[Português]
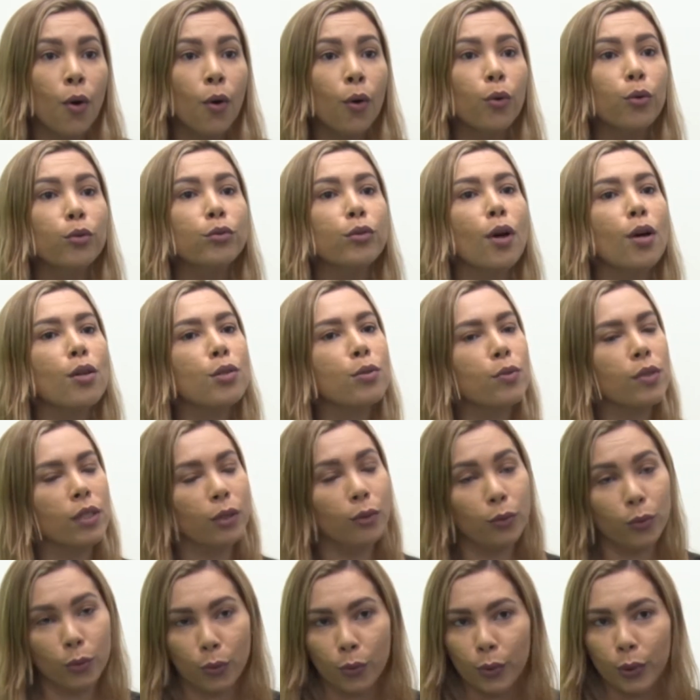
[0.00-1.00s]
O nosso
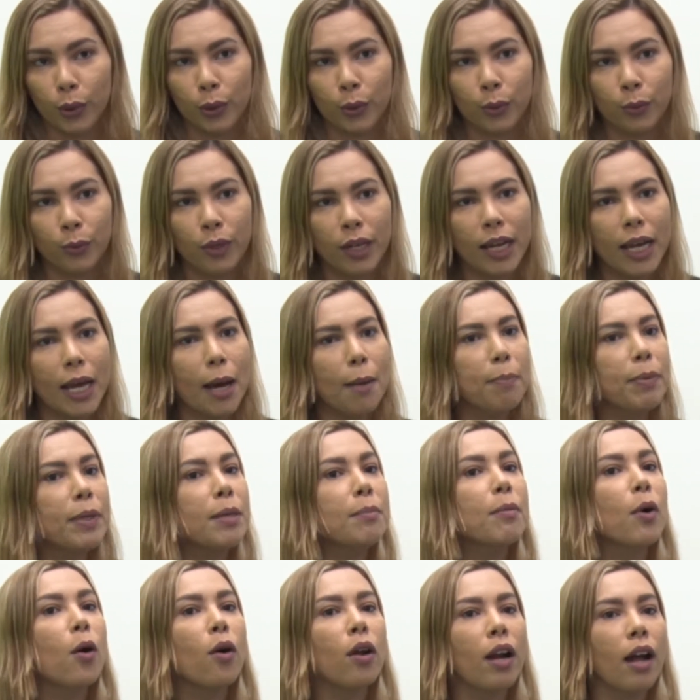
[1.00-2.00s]
intuito é
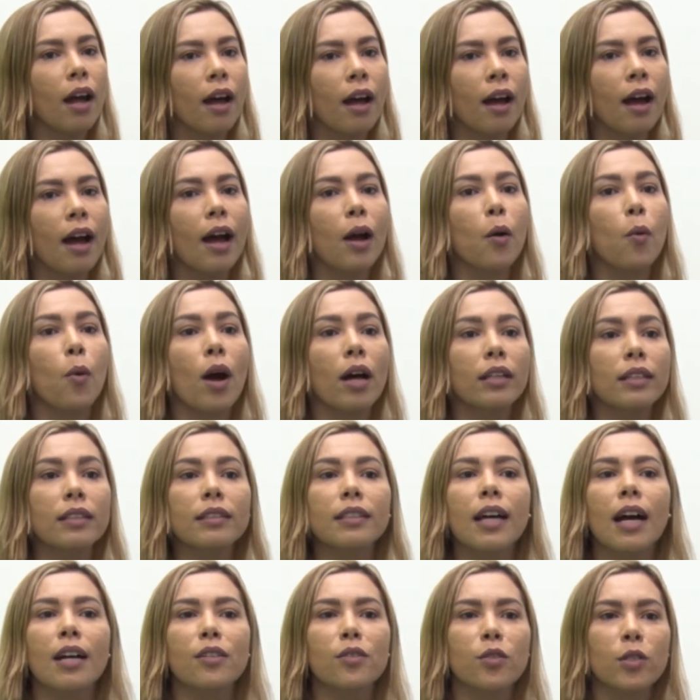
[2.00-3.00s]
aprimorar a
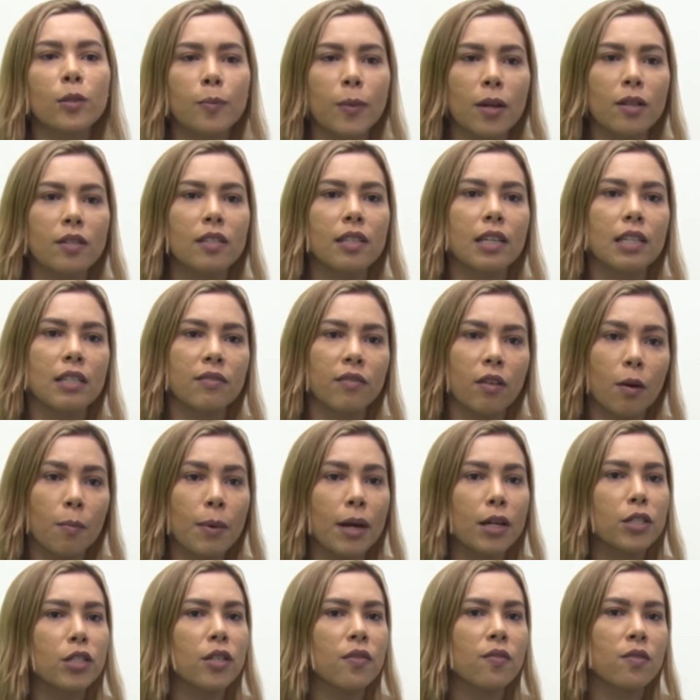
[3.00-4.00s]
qualidade dos processos
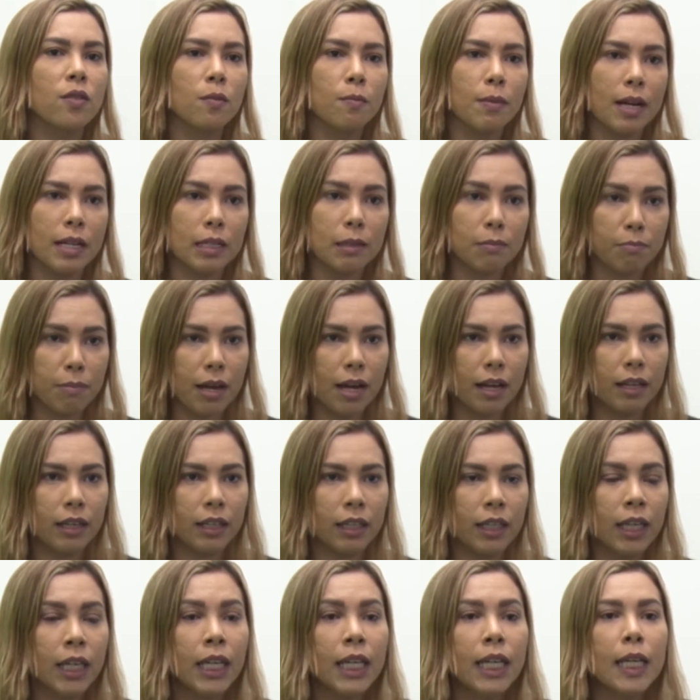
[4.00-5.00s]
formativos do Mais Pai
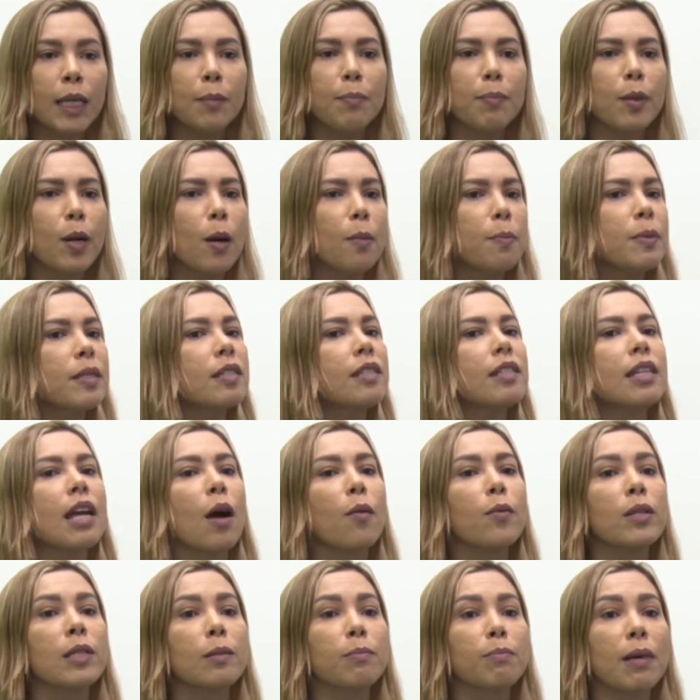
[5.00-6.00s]
e
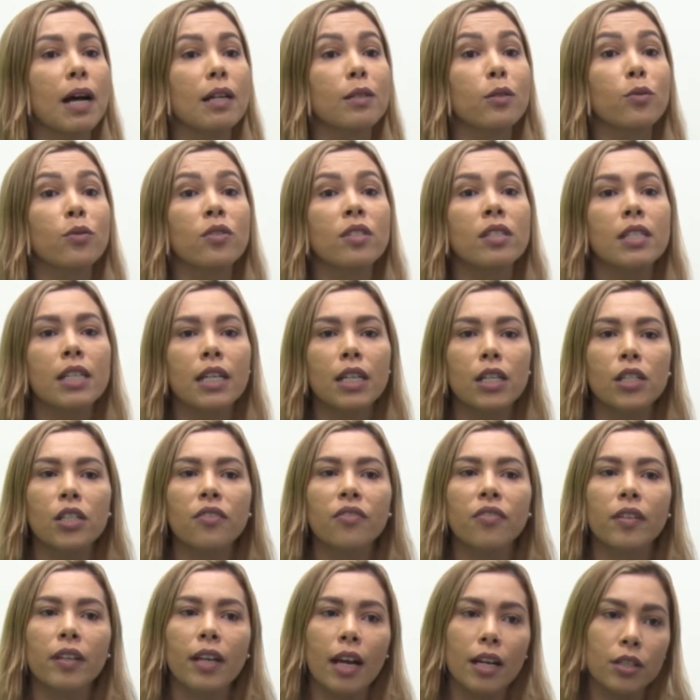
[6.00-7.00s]
propiciar um espaço
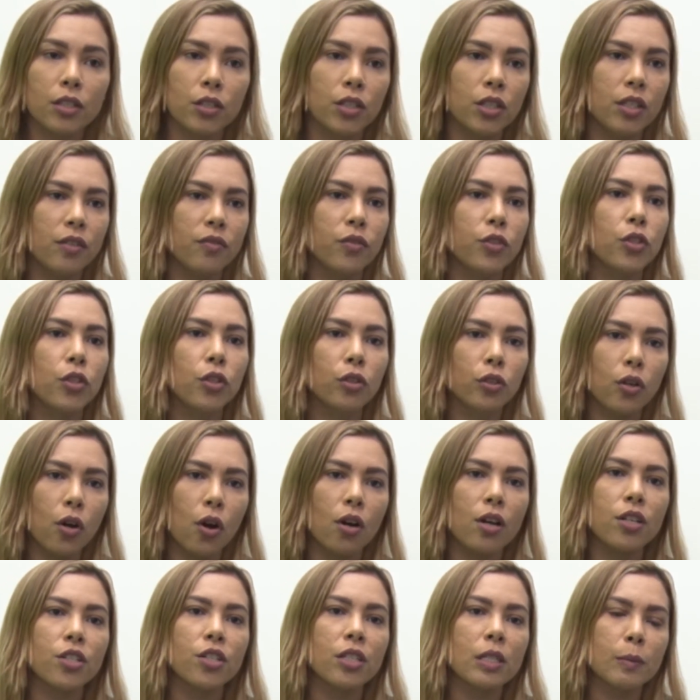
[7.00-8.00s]
significativo de troca de